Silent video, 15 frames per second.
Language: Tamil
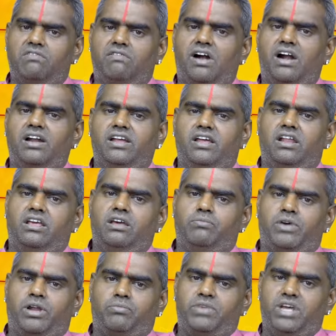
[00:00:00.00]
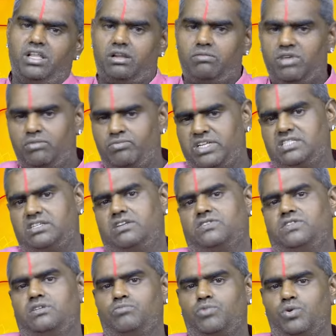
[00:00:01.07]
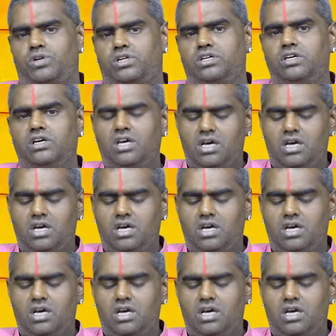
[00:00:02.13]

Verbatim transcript: வாழை இலையை பரப்பி அதன் மேல் பச்சரிசி போட்டு